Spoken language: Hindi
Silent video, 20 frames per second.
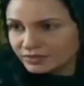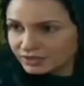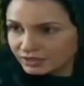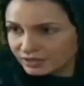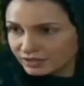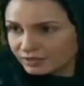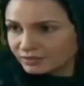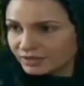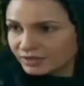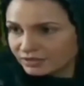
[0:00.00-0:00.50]

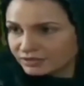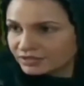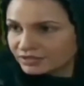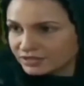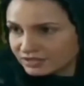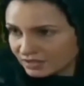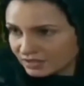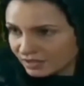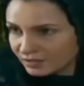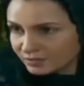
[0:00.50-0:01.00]
महीने
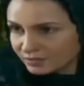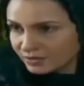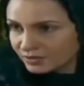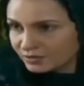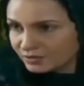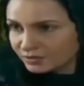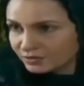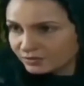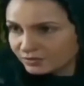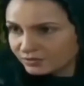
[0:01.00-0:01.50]
बाद हिसाब
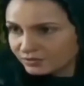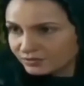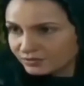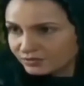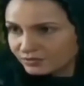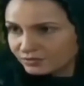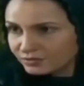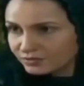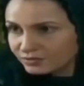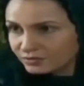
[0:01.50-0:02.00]
करो
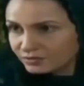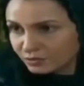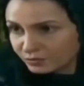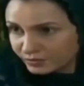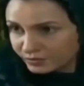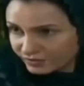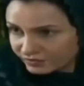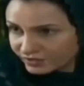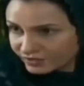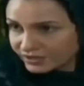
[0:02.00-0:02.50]

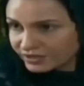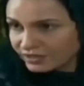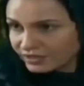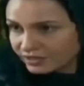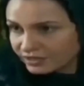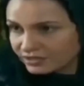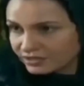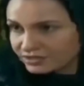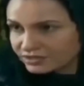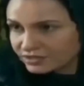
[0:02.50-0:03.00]
तो बीवी
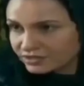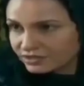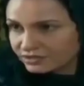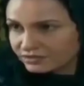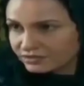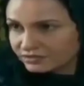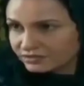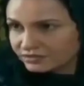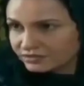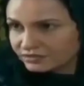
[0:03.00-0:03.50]
का
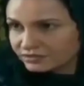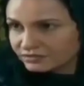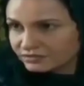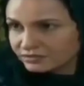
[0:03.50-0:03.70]
खर्चा